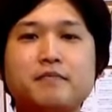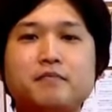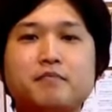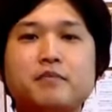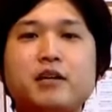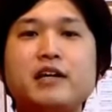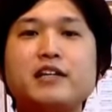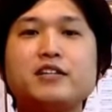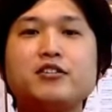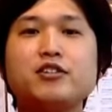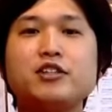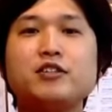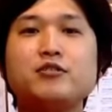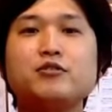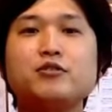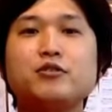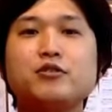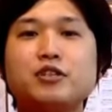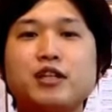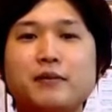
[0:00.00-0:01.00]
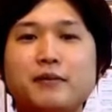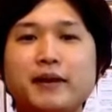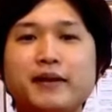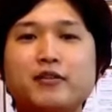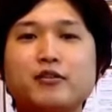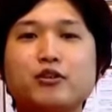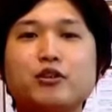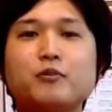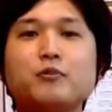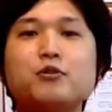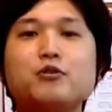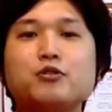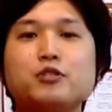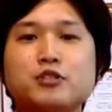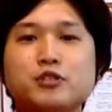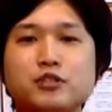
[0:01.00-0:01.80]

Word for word: 周りの皮膚と比べとても薄